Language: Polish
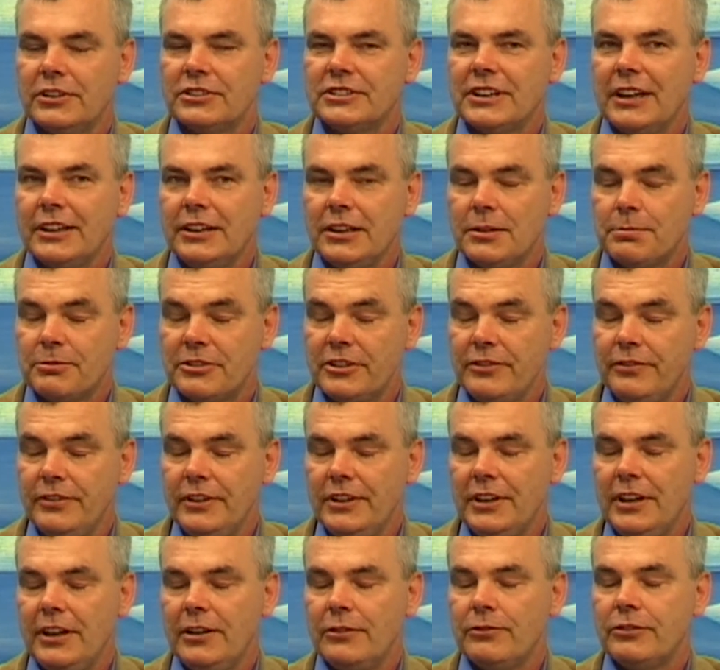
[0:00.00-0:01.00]
żadnych
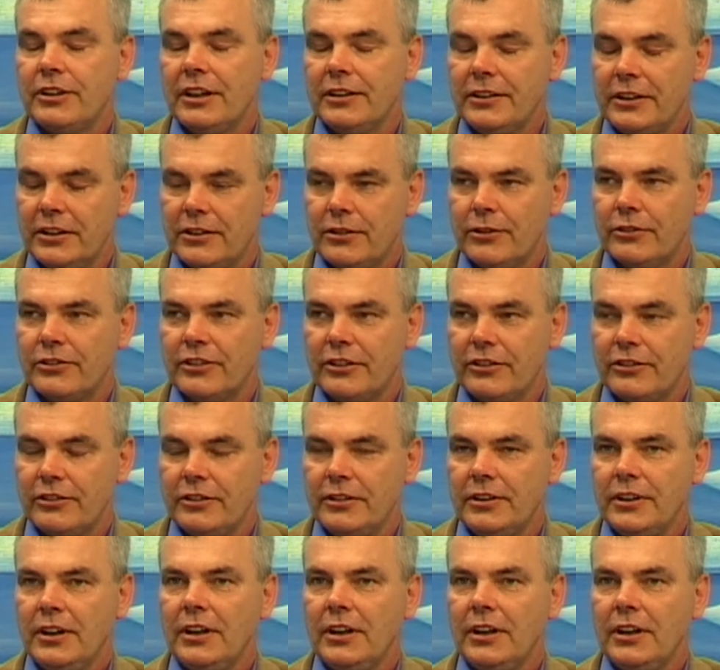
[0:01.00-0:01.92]
przywilejów, żadnych korzyści.